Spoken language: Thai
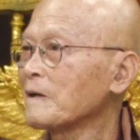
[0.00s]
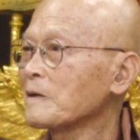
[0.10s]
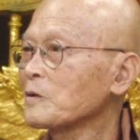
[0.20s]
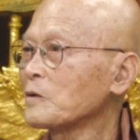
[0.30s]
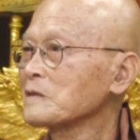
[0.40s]

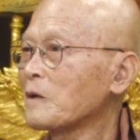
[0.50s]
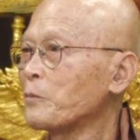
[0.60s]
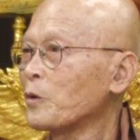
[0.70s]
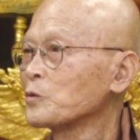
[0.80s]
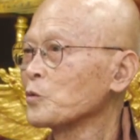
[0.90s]
ต้นข้าว
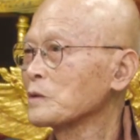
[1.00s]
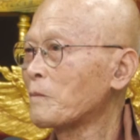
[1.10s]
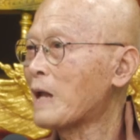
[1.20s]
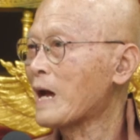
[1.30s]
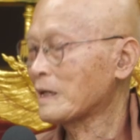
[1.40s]
โพดถูก
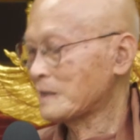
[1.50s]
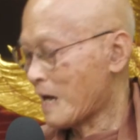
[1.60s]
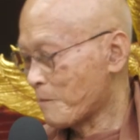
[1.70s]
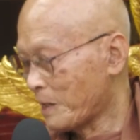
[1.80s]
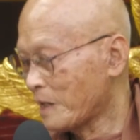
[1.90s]
ทำลายก็
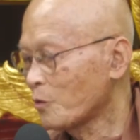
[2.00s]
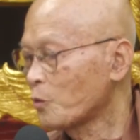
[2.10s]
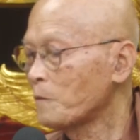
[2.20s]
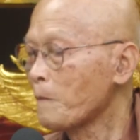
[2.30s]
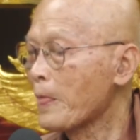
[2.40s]
ถ่ายมาให้ดู
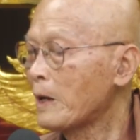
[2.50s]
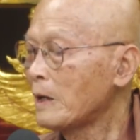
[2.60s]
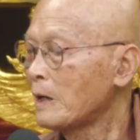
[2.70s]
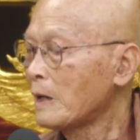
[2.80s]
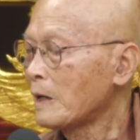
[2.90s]

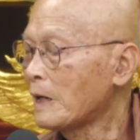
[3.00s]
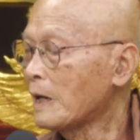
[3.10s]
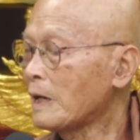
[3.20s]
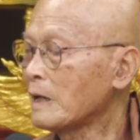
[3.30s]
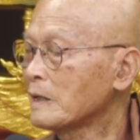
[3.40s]

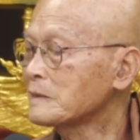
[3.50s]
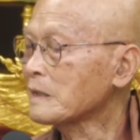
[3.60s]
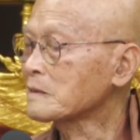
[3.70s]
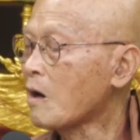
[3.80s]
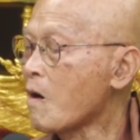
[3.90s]
เหลือแต่
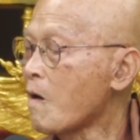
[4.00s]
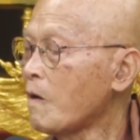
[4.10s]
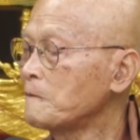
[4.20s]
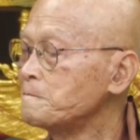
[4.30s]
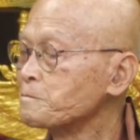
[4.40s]
ต่อ
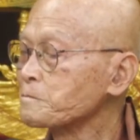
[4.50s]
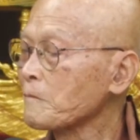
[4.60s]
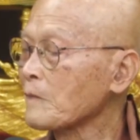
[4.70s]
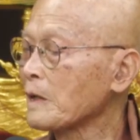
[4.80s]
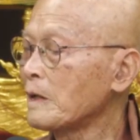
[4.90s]

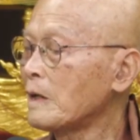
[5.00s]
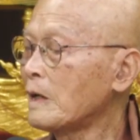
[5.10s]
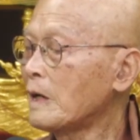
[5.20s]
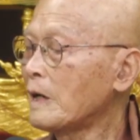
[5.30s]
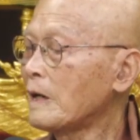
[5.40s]

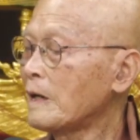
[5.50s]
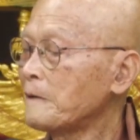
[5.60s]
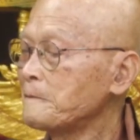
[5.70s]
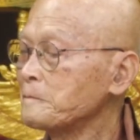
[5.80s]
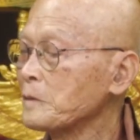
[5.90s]
อ
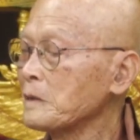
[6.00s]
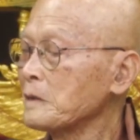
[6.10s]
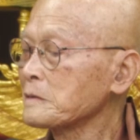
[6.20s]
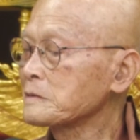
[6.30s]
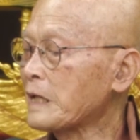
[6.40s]

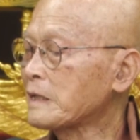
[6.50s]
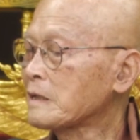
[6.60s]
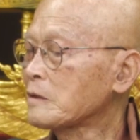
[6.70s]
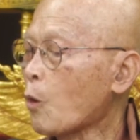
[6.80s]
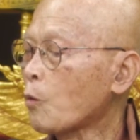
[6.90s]
จิต
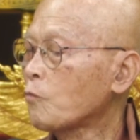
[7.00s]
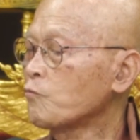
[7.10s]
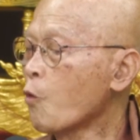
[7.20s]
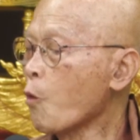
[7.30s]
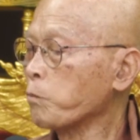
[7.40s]
ตก
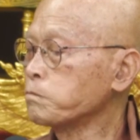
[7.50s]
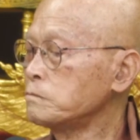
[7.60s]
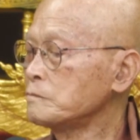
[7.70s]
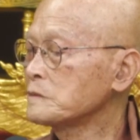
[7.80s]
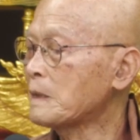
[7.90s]
วูบ
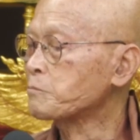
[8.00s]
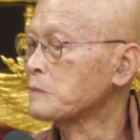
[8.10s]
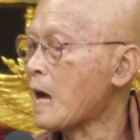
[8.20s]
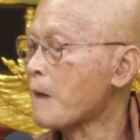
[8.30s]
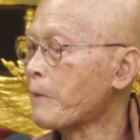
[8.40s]

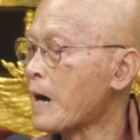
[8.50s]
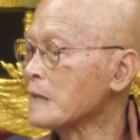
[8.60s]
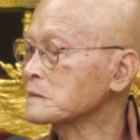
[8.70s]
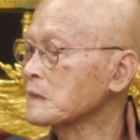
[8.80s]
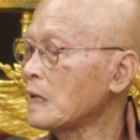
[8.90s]
น้ำตาผ่า
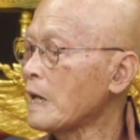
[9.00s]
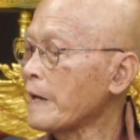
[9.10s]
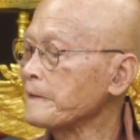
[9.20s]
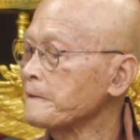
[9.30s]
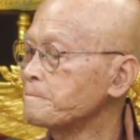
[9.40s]
นจะไห
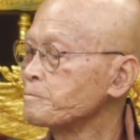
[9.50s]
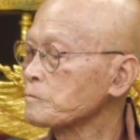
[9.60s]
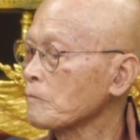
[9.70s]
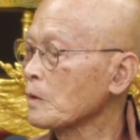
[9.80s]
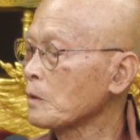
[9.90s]

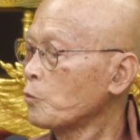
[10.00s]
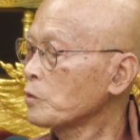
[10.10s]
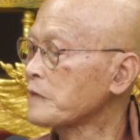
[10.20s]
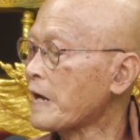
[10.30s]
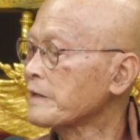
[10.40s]
ลัว
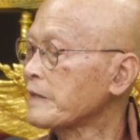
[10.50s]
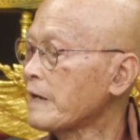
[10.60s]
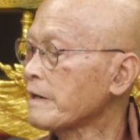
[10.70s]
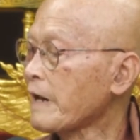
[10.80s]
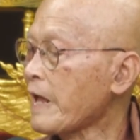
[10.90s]
ใจเต้
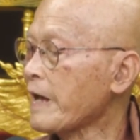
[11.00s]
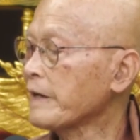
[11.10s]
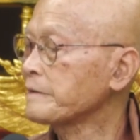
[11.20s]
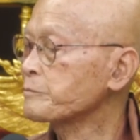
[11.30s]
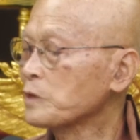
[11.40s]
นแรง
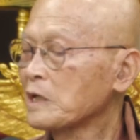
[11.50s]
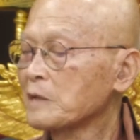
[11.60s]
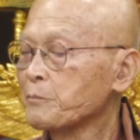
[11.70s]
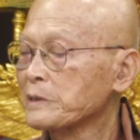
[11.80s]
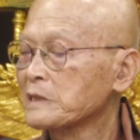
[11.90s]
เกิ
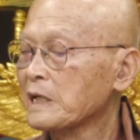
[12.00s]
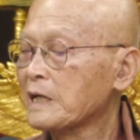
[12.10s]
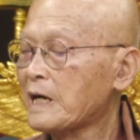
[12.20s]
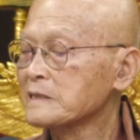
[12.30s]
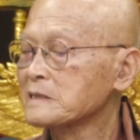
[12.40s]
ดปฏิ
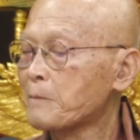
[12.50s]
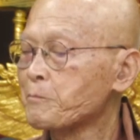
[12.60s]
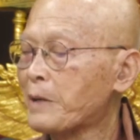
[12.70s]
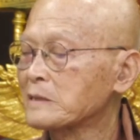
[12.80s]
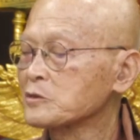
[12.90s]
ฆะสัม
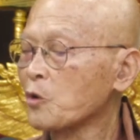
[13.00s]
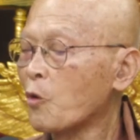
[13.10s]
ผัสโส